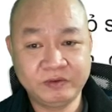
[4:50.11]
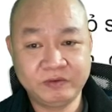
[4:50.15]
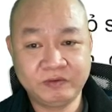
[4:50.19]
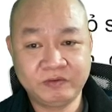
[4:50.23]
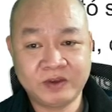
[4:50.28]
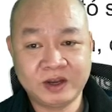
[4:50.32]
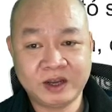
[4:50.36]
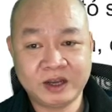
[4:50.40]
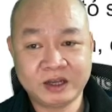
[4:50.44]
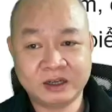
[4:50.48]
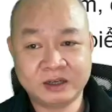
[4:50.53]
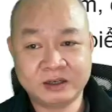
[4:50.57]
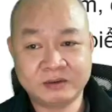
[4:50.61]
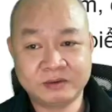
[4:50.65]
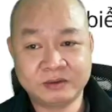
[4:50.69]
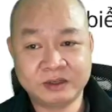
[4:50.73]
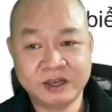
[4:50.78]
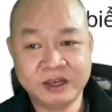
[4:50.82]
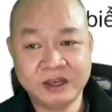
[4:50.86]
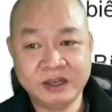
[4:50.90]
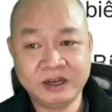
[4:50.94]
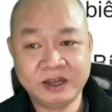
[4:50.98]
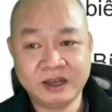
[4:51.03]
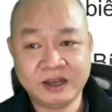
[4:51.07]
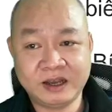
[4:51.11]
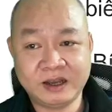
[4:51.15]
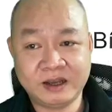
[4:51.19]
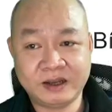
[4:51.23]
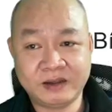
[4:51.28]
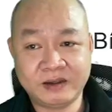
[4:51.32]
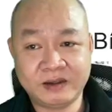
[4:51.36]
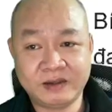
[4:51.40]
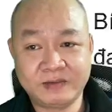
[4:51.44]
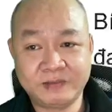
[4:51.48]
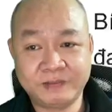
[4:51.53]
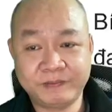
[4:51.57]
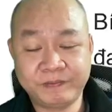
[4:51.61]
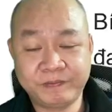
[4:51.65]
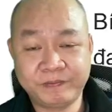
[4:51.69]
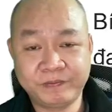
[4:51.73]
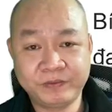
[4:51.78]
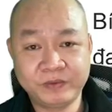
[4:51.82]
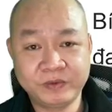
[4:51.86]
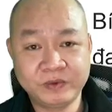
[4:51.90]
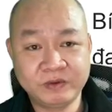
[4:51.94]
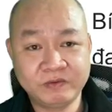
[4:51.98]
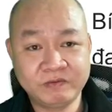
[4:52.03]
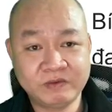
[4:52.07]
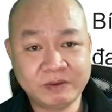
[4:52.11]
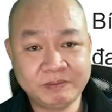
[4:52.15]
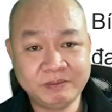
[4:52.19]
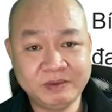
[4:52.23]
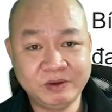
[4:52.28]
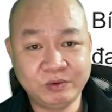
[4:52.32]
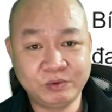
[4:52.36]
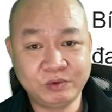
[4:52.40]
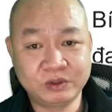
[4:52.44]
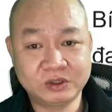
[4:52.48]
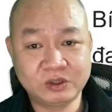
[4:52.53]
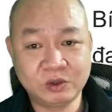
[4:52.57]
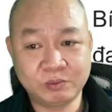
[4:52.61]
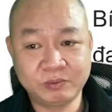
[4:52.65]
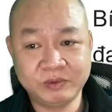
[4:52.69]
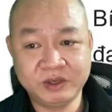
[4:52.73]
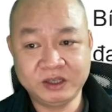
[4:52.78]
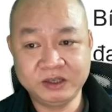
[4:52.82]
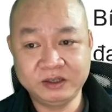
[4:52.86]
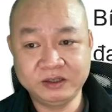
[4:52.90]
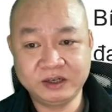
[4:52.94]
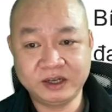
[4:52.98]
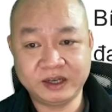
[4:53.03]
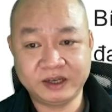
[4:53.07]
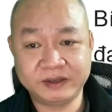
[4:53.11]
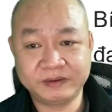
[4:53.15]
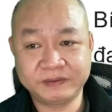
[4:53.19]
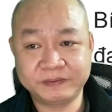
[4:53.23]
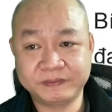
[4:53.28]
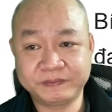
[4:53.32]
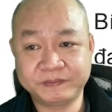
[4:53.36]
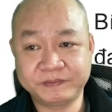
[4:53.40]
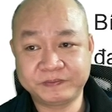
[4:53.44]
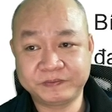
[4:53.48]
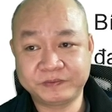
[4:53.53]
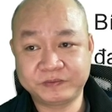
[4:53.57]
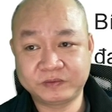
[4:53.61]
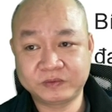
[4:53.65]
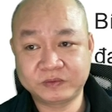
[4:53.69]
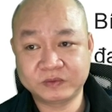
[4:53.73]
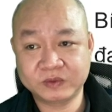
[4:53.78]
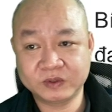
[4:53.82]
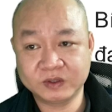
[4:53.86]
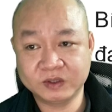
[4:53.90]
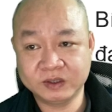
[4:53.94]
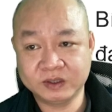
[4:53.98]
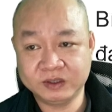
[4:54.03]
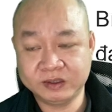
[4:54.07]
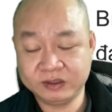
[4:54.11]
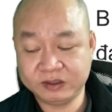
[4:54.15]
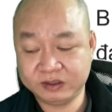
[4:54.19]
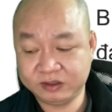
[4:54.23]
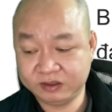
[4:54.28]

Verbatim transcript: Và đây là phát biểu của Tổng Bí thư này. Đó.